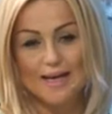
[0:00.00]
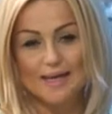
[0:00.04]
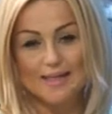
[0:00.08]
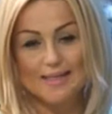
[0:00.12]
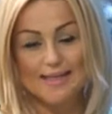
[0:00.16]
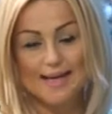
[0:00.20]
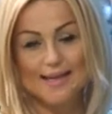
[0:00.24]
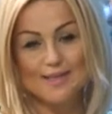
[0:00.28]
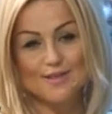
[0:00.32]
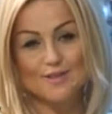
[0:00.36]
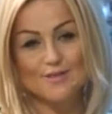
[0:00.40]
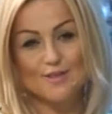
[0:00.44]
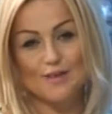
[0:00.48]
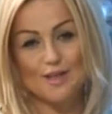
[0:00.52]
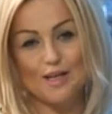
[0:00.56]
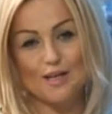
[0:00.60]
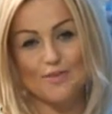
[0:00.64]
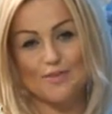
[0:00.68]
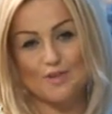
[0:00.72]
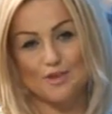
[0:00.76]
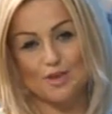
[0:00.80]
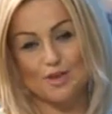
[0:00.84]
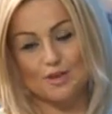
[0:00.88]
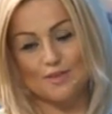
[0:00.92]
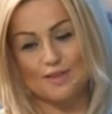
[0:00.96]
Jak
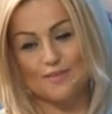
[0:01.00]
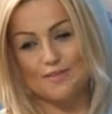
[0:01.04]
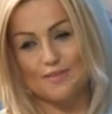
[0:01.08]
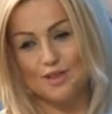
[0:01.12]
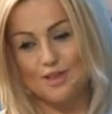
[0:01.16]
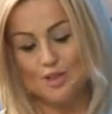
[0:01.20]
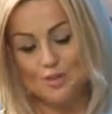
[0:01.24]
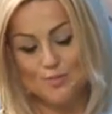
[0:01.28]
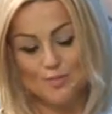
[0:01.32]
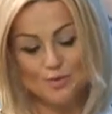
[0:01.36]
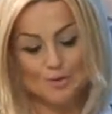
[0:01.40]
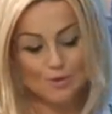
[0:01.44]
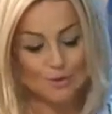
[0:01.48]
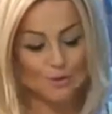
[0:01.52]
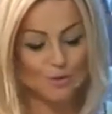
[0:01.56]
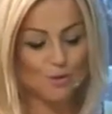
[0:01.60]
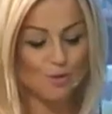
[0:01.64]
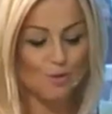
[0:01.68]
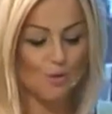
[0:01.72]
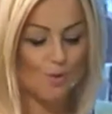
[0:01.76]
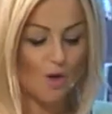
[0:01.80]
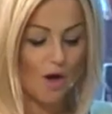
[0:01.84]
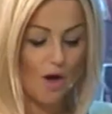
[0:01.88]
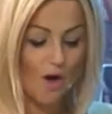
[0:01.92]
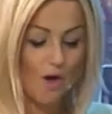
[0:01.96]
zwykle w środę w naszym
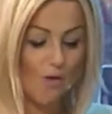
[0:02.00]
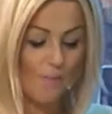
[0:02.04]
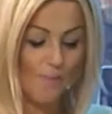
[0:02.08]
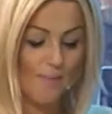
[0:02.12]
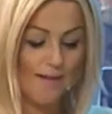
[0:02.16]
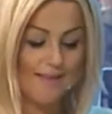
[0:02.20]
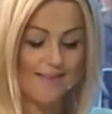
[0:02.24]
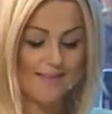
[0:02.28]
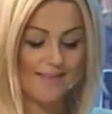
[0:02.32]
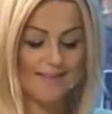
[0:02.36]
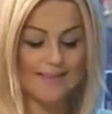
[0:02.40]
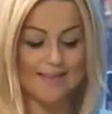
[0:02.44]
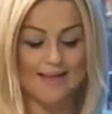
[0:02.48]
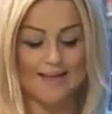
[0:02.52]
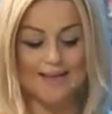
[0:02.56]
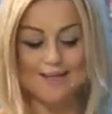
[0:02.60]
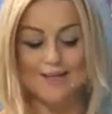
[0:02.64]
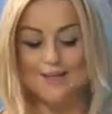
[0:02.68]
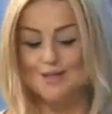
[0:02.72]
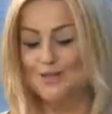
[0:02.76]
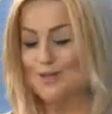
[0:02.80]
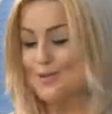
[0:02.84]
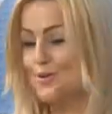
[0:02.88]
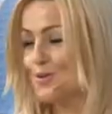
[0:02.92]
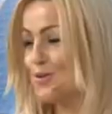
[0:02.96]
studiu obecna
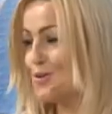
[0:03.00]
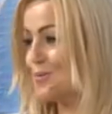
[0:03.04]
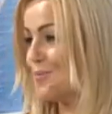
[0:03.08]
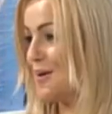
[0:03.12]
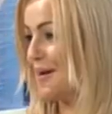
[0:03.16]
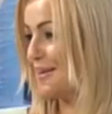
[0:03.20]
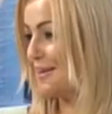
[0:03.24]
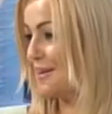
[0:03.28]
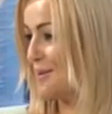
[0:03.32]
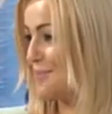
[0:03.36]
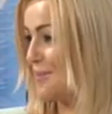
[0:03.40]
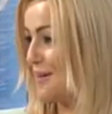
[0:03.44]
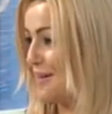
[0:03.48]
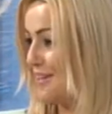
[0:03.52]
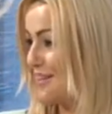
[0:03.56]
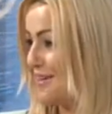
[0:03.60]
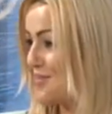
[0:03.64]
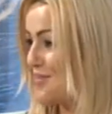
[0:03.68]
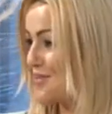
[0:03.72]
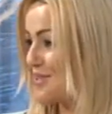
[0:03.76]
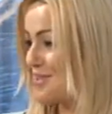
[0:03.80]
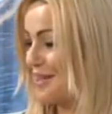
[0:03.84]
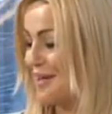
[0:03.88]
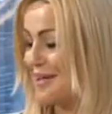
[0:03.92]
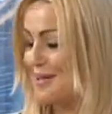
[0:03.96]
jest już Beata
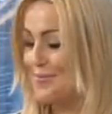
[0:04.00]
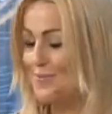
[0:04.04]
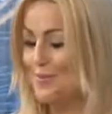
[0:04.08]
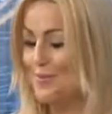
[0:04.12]
Bagniewska i